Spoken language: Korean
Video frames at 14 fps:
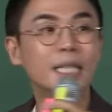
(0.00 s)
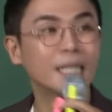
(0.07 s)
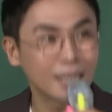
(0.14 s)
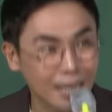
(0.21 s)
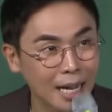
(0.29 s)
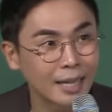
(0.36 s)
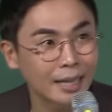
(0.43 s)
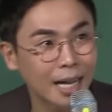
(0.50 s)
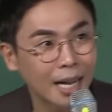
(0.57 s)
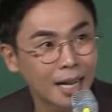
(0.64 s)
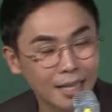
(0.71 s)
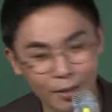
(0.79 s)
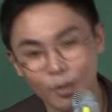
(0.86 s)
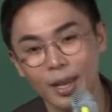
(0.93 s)
등극한다.
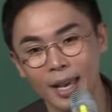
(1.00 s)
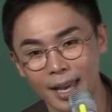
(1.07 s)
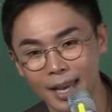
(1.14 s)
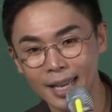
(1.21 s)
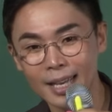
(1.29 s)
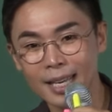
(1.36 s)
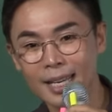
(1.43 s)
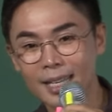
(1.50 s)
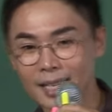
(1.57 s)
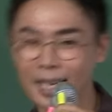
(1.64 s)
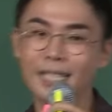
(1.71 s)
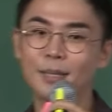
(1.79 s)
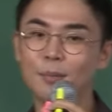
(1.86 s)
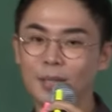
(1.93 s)
이렇게
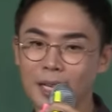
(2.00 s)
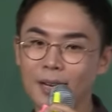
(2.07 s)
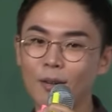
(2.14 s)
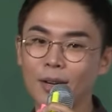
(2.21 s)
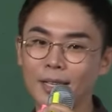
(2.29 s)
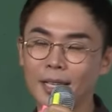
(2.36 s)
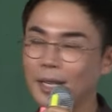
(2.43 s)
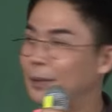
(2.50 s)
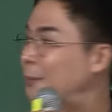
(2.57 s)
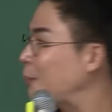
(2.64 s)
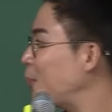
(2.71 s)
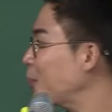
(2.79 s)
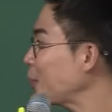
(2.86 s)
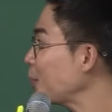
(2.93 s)
이해하시면 될 것 같아요.
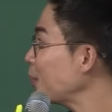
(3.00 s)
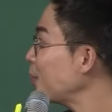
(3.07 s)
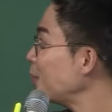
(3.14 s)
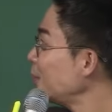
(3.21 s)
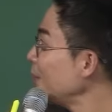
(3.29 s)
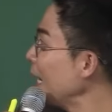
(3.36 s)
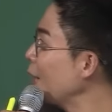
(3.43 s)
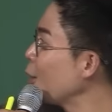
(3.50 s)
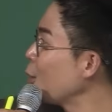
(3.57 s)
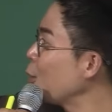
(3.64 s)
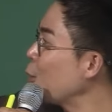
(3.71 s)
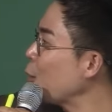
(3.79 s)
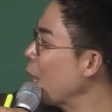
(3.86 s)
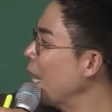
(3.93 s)
아,
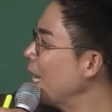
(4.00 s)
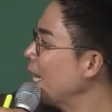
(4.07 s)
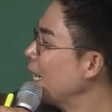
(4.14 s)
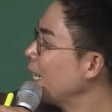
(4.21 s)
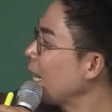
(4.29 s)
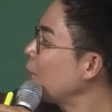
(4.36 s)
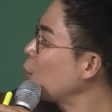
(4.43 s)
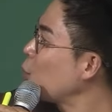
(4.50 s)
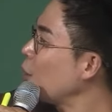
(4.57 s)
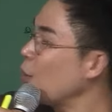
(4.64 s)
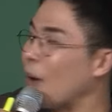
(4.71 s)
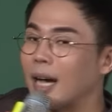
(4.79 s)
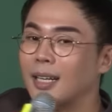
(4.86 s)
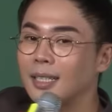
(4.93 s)
결국 태종이
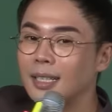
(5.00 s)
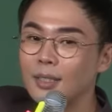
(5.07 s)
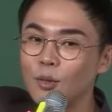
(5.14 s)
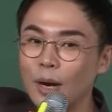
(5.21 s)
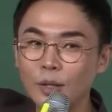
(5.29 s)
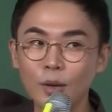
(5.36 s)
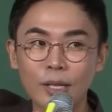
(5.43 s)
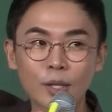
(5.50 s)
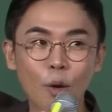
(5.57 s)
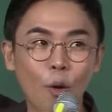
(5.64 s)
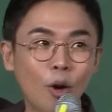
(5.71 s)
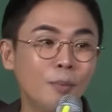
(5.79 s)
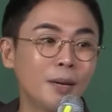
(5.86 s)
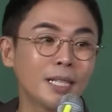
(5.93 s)
왕이 되는 과정에서
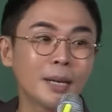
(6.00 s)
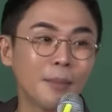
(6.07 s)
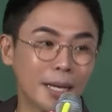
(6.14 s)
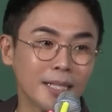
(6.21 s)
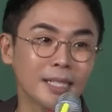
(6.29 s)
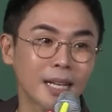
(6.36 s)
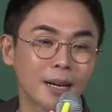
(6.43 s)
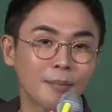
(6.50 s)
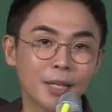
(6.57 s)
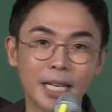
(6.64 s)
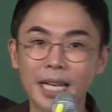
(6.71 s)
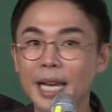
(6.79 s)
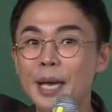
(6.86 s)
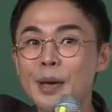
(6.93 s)
얼마나 많은
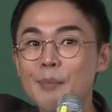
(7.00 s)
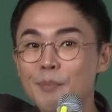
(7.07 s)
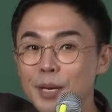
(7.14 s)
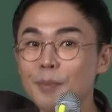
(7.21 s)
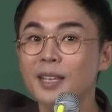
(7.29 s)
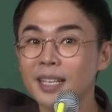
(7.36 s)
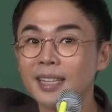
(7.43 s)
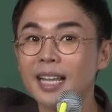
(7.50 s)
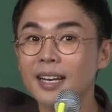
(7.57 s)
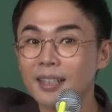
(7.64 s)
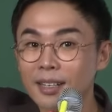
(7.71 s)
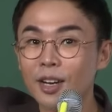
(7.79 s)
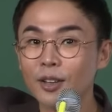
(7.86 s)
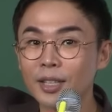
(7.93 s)
사람들이
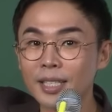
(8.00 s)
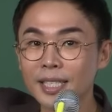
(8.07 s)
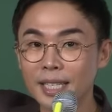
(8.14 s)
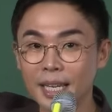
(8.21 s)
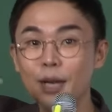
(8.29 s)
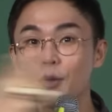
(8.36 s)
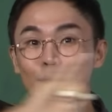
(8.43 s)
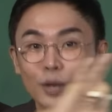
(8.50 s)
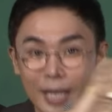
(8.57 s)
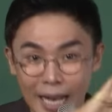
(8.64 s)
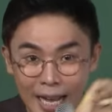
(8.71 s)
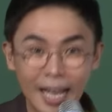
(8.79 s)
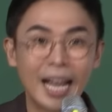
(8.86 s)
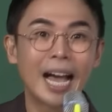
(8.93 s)
피비린내를 흘렸는지
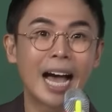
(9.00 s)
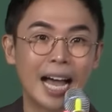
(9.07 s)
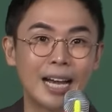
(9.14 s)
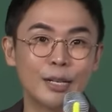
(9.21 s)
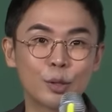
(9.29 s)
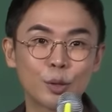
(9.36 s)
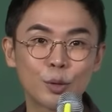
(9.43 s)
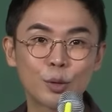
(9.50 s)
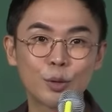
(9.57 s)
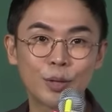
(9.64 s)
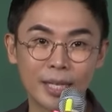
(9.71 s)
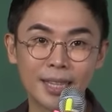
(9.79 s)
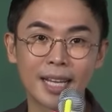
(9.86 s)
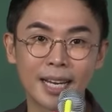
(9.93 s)
우리가 알 수
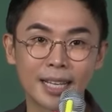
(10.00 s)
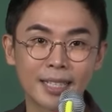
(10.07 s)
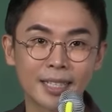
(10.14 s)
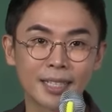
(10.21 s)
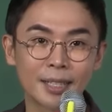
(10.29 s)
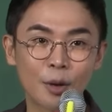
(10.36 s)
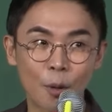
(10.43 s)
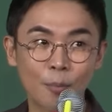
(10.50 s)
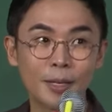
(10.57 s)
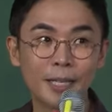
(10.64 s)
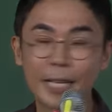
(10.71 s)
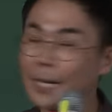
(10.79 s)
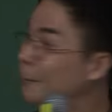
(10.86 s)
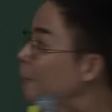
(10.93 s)
있다는 라
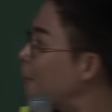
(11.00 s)
겁니다.